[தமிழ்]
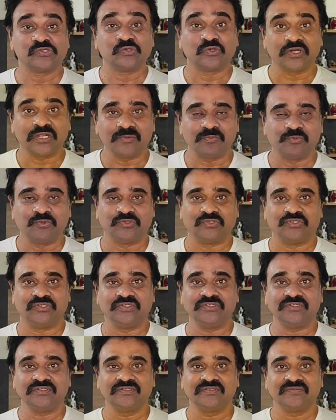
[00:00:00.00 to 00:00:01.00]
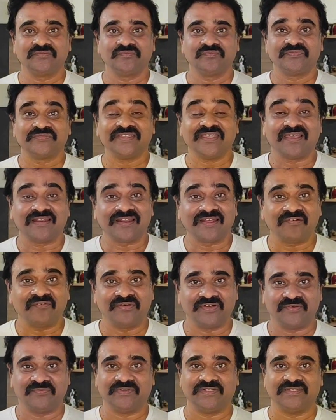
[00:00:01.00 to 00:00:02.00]
சுறா புட்டு எறா
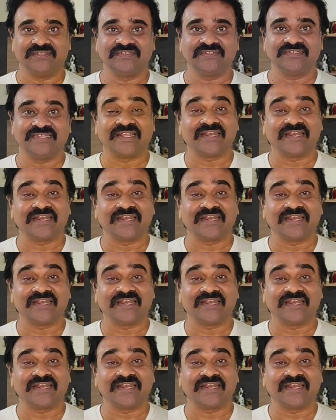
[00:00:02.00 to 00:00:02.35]
வறுவல்